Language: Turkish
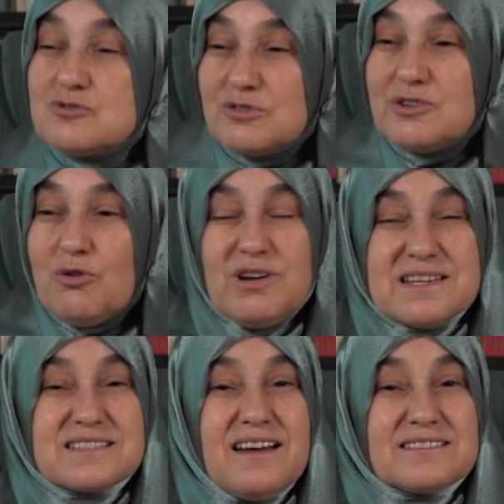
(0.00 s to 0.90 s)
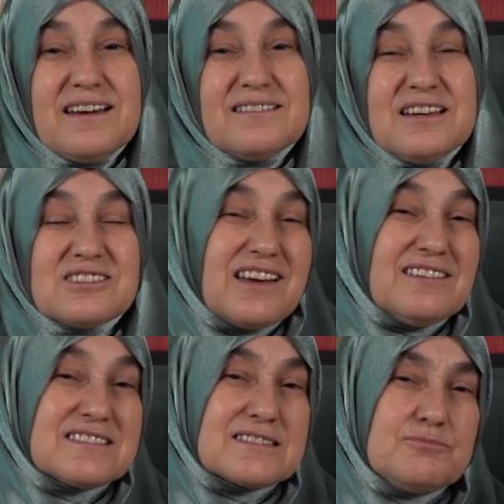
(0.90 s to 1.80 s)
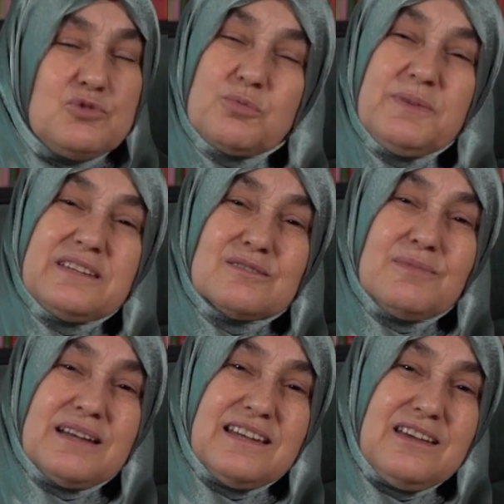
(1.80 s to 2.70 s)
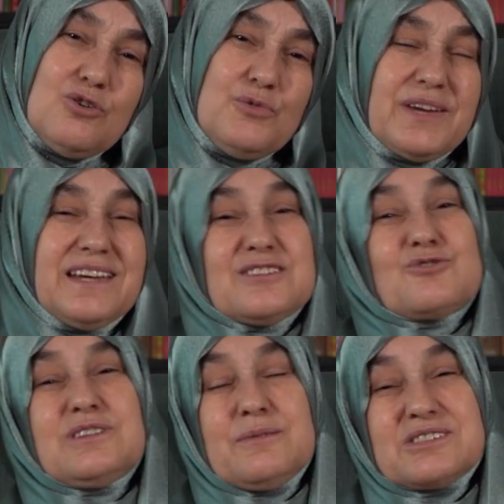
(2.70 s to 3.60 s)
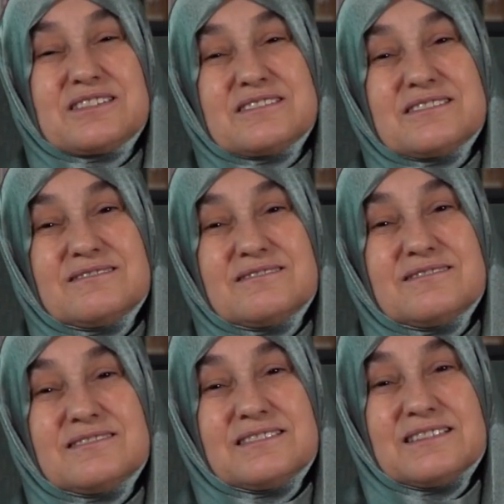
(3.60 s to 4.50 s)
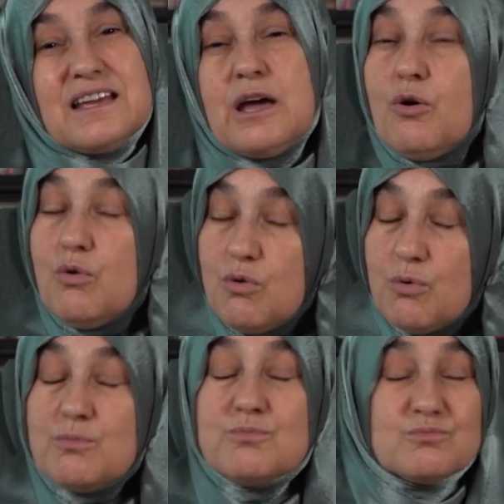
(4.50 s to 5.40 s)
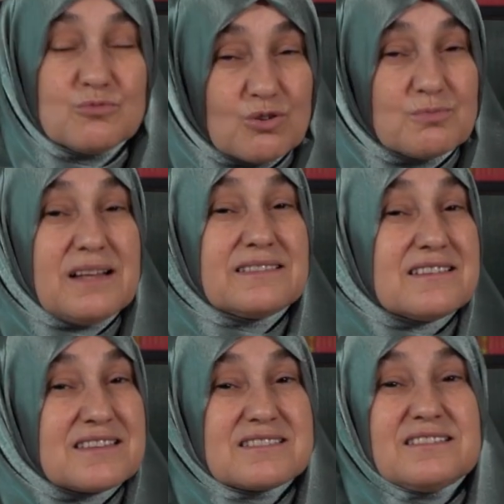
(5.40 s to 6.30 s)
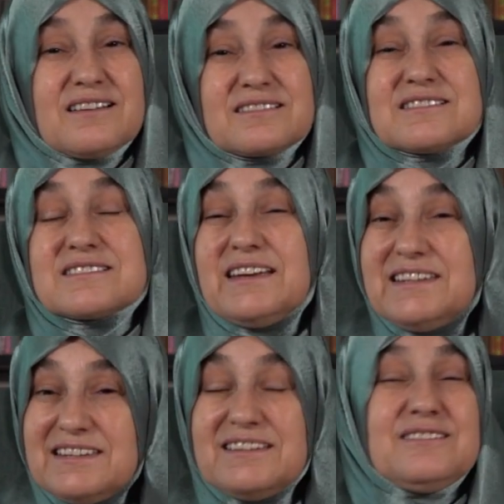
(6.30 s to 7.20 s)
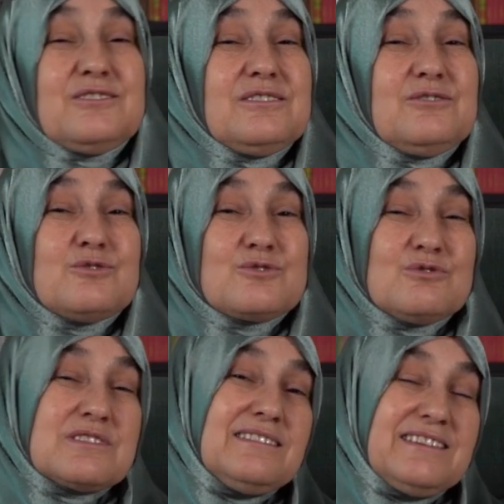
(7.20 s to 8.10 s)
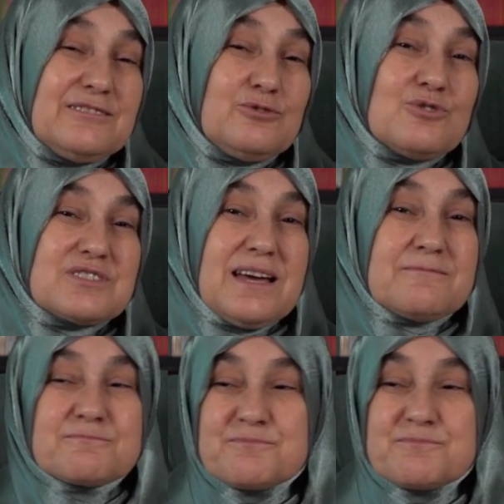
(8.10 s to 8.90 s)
Çünkü o esnada şahıs büyük bir ihtimalle öfkeyle söylemiştir. O normalde sizin hakkınızda iyi hüsnü zan ediyorsa,